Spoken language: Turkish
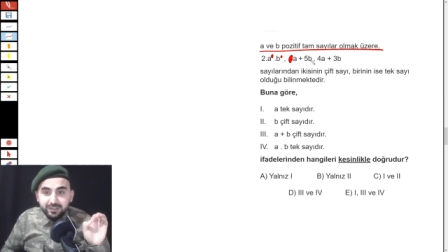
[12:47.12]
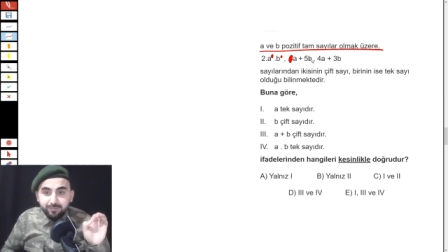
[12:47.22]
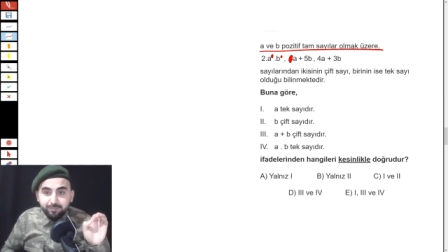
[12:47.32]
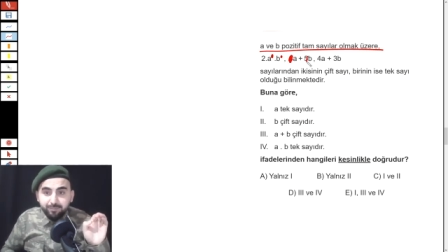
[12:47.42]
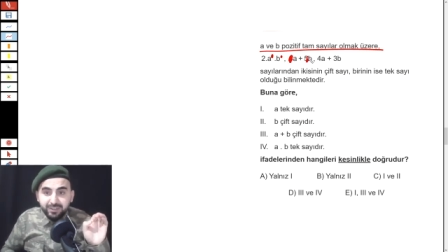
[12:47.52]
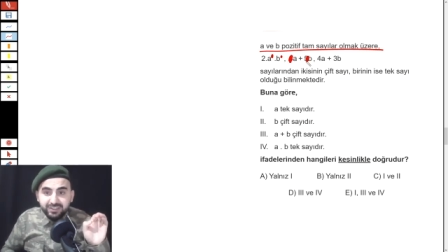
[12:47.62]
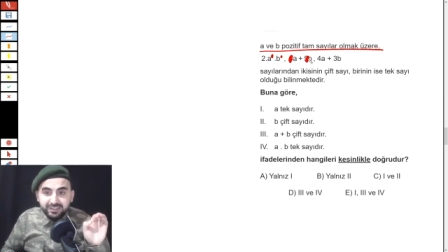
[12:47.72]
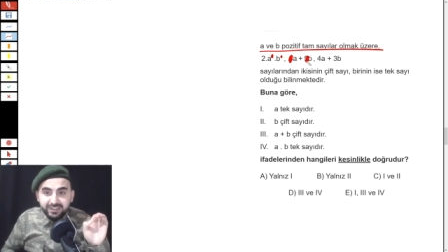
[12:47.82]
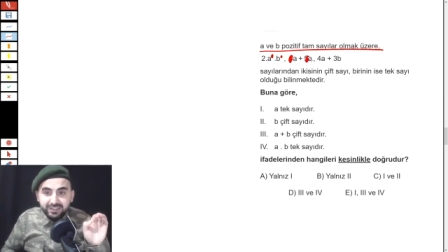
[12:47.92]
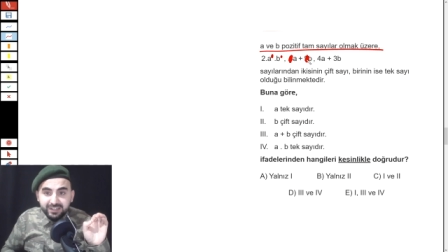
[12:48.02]
Beşi
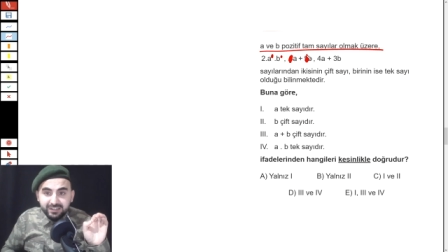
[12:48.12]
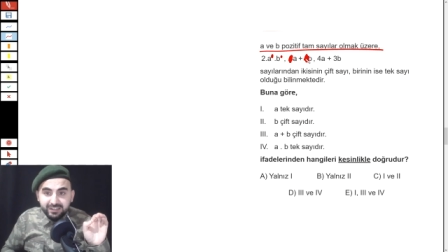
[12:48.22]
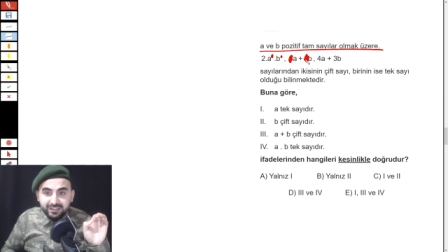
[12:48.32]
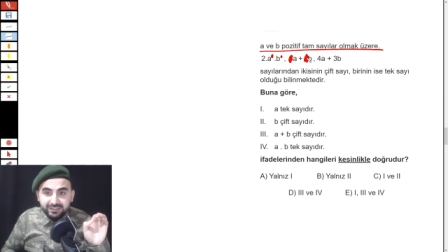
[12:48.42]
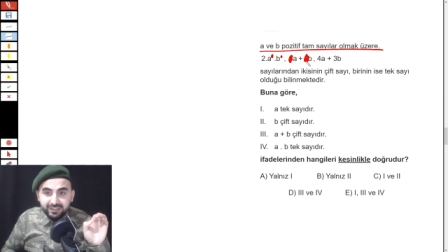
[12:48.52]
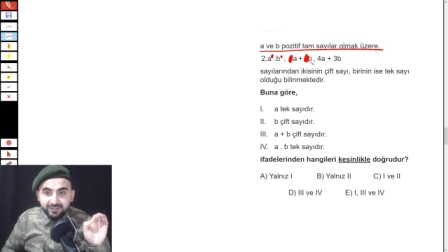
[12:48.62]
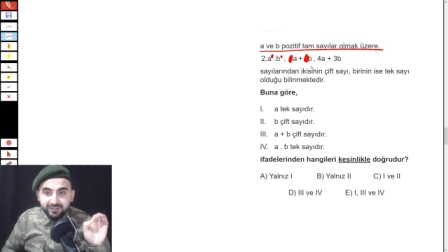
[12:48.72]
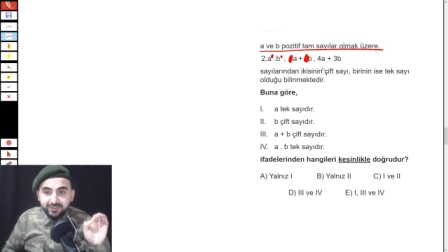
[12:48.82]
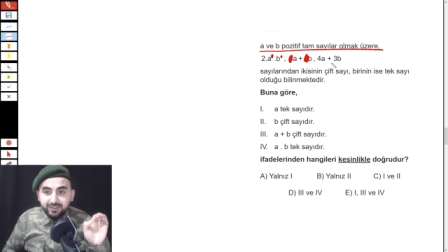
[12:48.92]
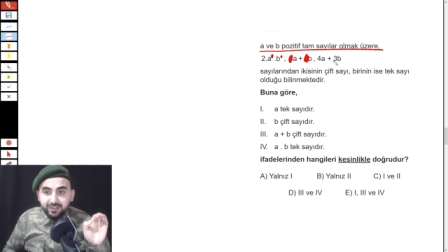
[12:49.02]
silin arkadaşlar.
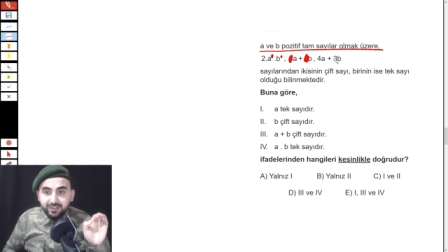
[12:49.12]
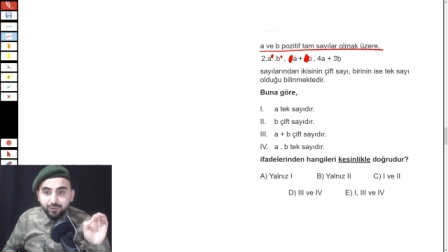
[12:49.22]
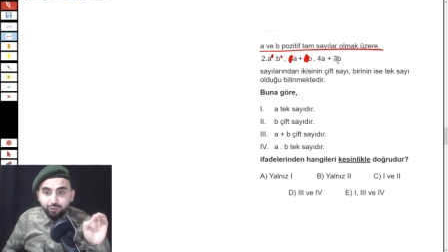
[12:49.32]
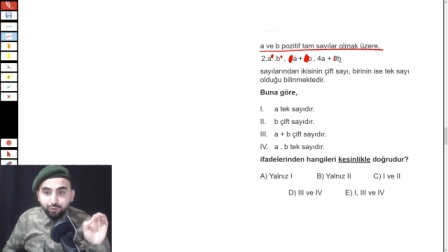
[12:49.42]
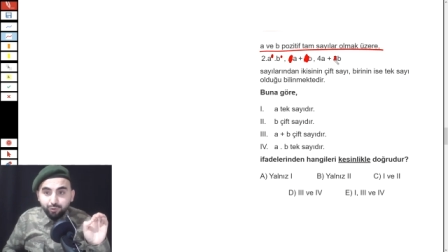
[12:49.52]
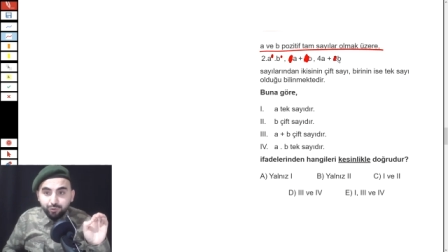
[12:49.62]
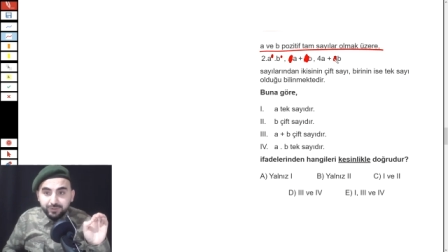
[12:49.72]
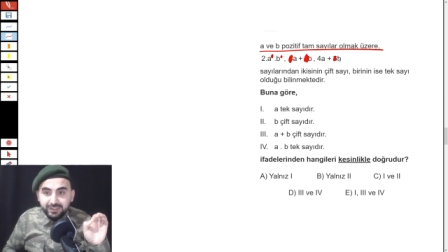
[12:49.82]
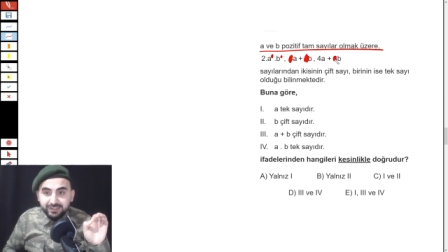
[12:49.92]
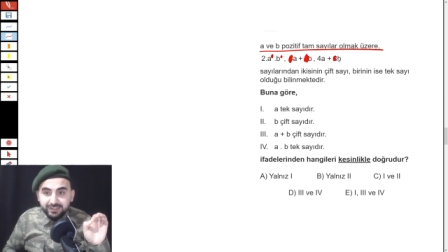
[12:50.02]
Şu üçü
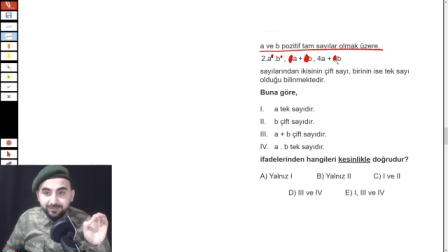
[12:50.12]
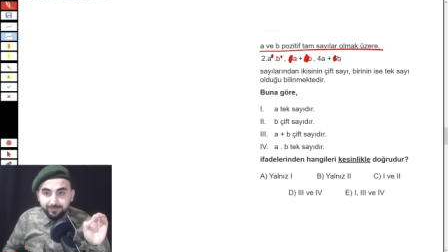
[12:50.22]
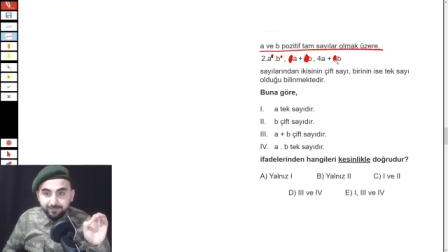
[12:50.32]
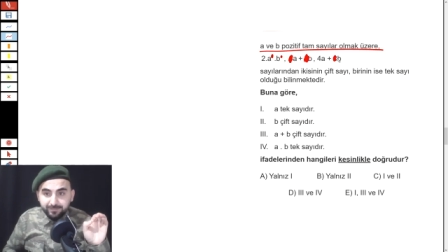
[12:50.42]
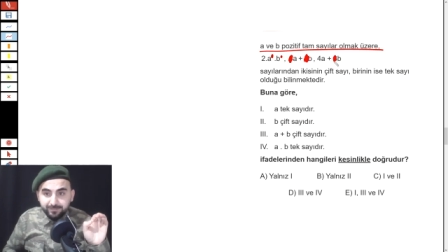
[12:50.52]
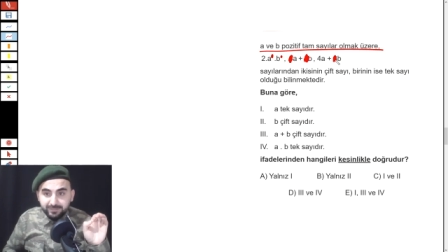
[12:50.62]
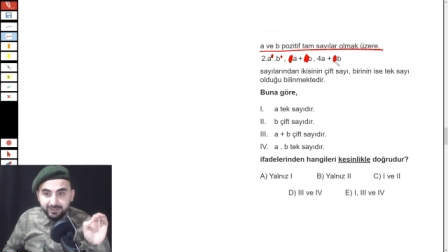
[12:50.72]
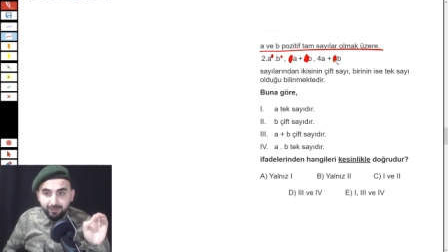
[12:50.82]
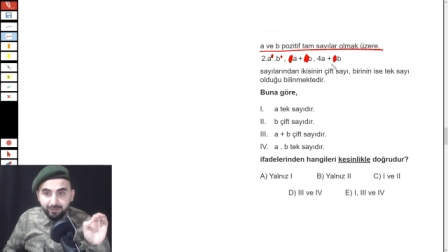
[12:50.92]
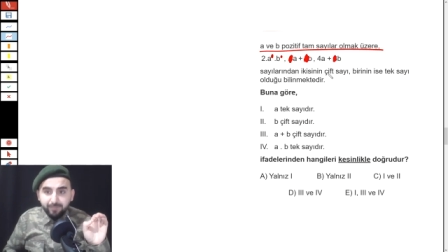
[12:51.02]
silin.
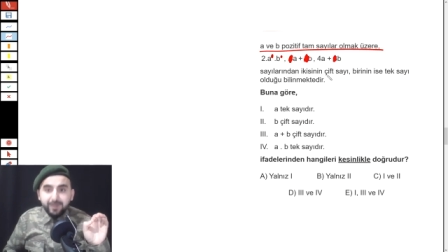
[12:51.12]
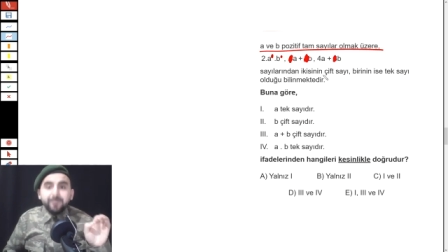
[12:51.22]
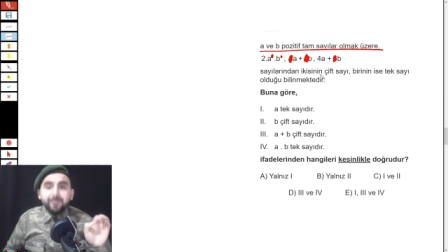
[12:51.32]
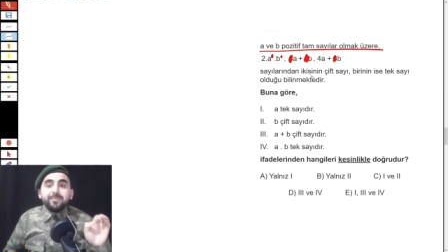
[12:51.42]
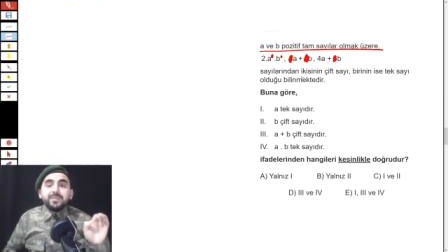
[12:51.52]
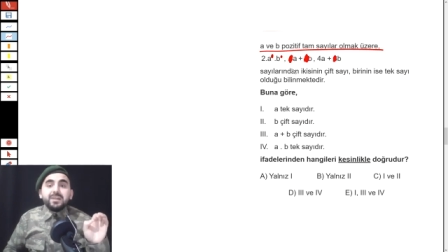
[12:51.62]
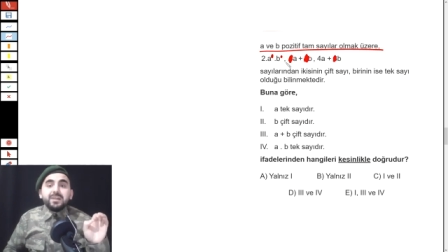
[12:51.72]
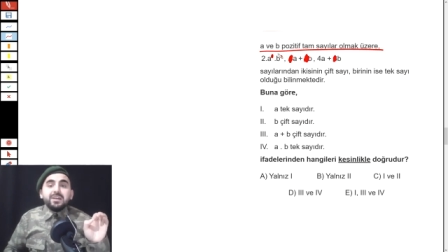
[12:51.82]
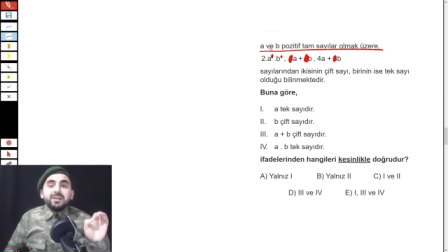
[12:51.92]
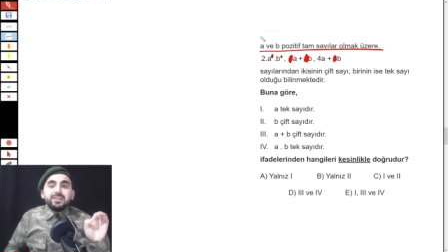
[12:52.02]
Tamam mı?
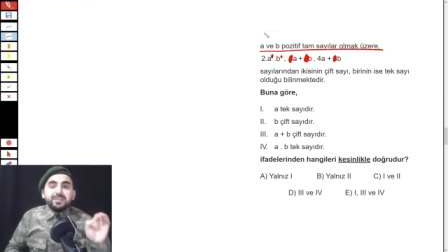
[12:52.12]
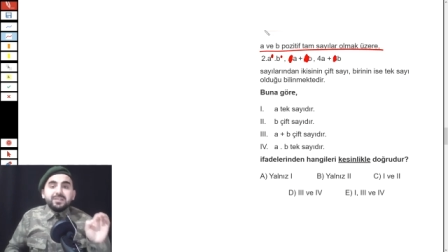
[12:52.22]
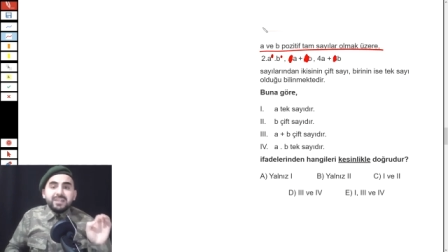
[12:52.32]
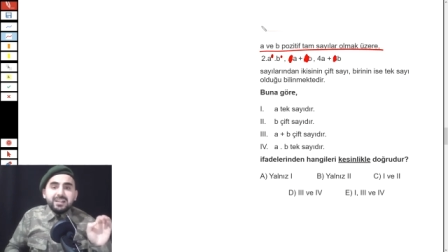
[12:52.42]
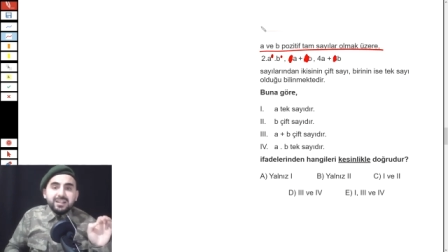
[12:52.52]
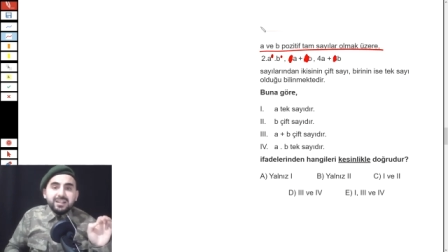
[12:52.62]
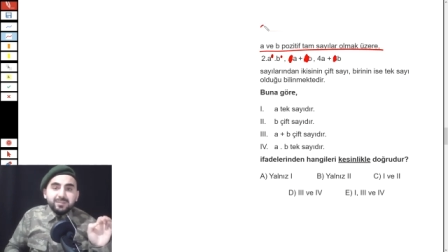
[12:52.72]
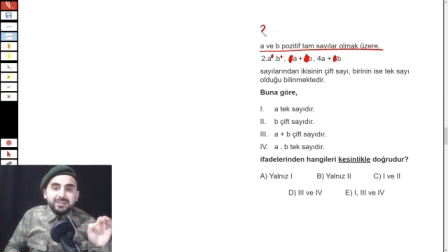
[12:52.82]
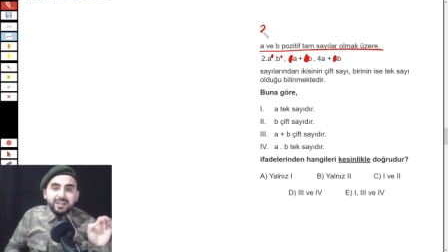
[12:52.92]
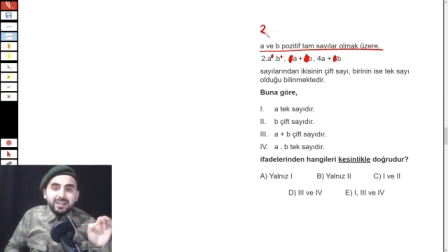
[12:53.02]
Şimdi ne kaldı mesela